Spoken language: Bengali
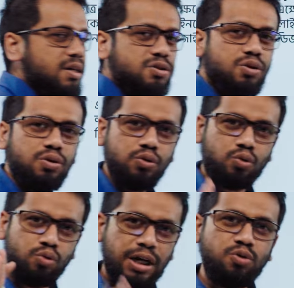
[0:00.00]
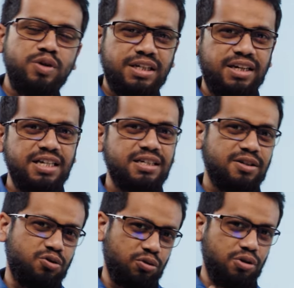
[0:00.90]
সো দুটা দুই জিনিস
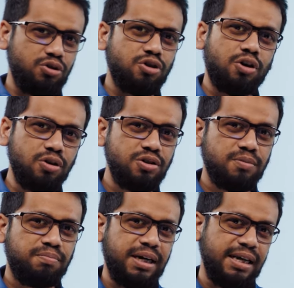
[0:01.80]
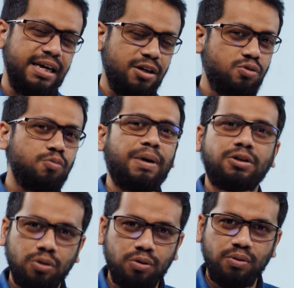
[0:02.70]
যদিও সহজ বাট একটু
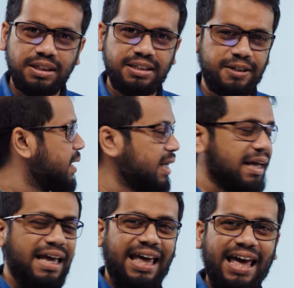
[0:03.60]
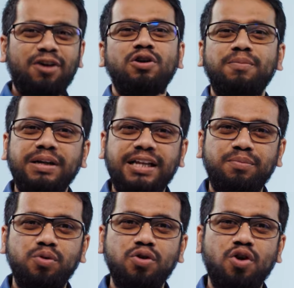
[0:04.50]
পার্থক্য আছে এখন আমরা
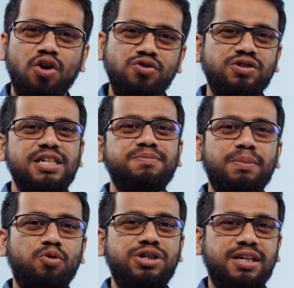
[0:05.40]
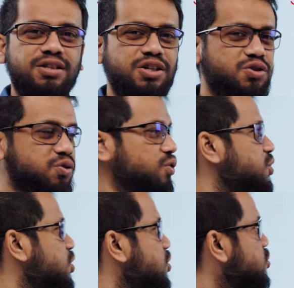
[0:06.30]
দেখব কন্ট্রাস্ট বা বৈশাদৃশ্য
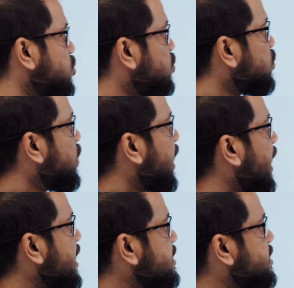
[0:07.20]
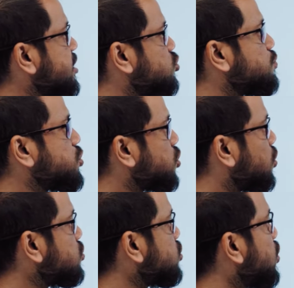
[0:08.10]
সো এই জিনিসটা খুবই
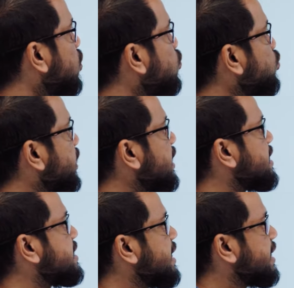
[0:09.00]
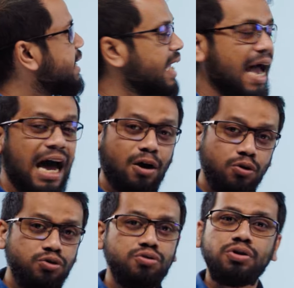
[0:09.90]
সহজ কোনো একটা ডিজাইনকে
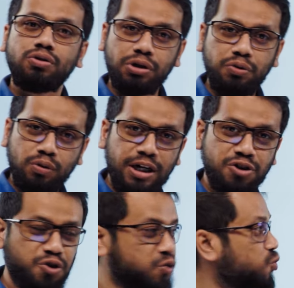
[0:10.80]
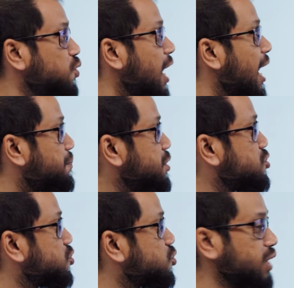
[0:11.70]
আকর্ষণীয় করে তোলার জন্য আপনি
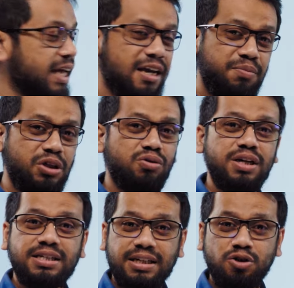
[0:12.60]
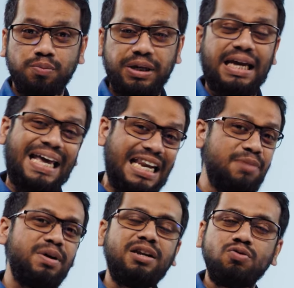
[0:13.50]
যখন এর ভিতরে যেসব
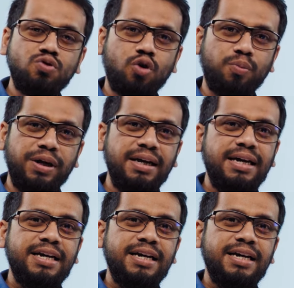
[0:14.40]
এলিমেন্ট ইউজ করবেন